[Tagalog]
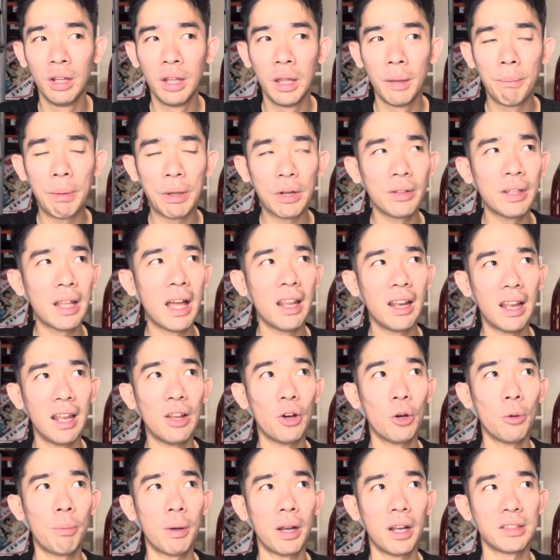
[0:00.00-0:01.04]
Pero naalala
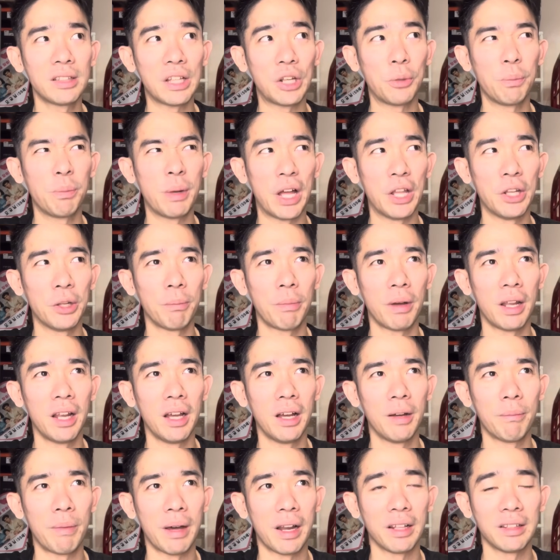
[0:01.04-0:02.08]
ko pala sa aeroplano pa
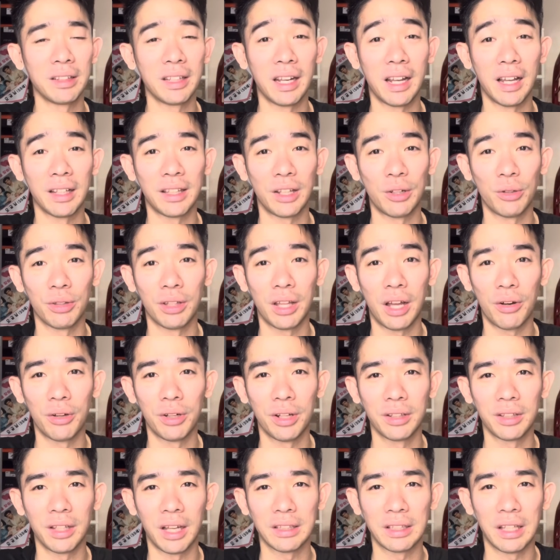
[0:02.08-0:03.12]
lang, parang tinatanong na ako
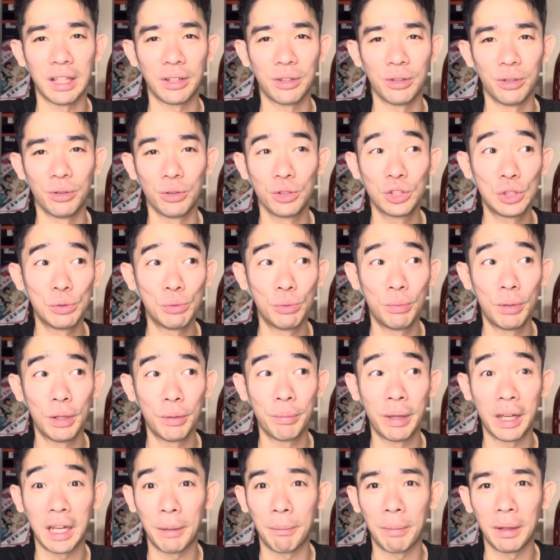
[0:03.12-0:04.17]
ng tatay ko, gusto mo bang
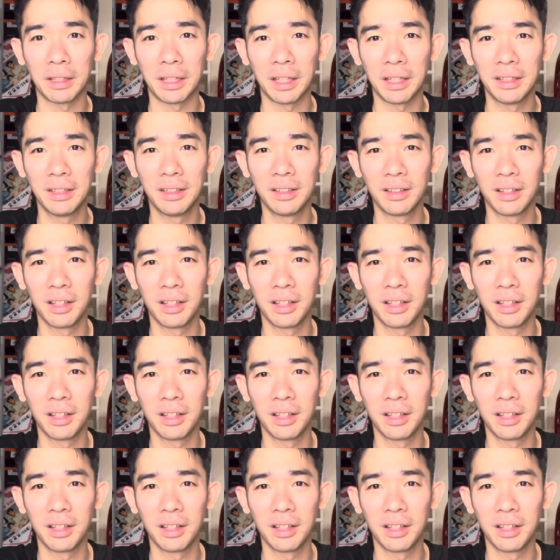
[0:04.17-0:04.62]
may kapatid?